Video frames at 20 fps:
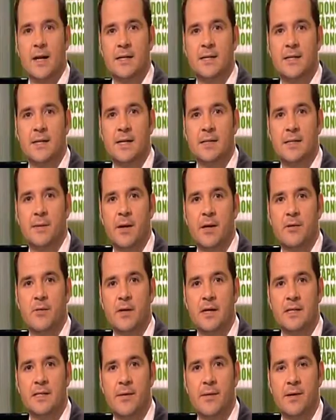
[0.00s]
las chicas de
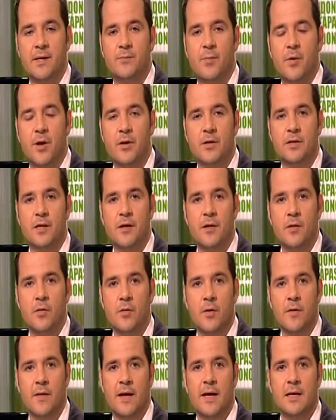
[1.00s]
plató ya sabéis, poneros el
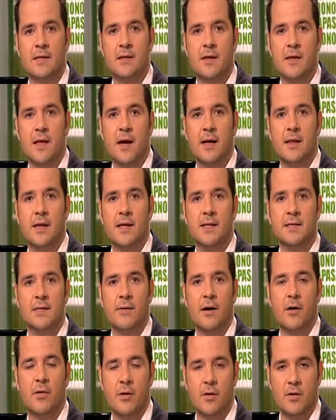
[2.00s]
cinturón de castidad que tenéis
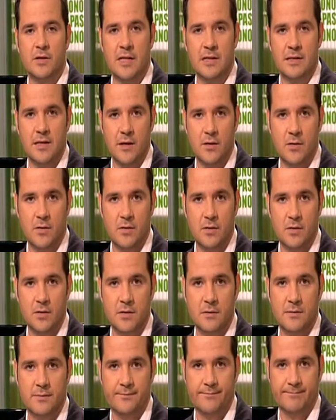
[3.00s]
debajo de los asientos.
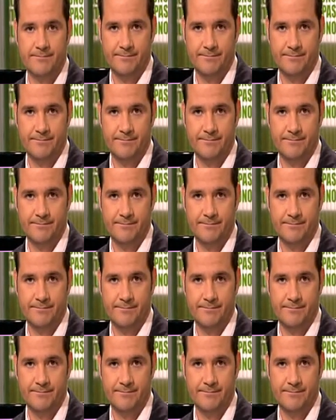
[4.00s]
Bien,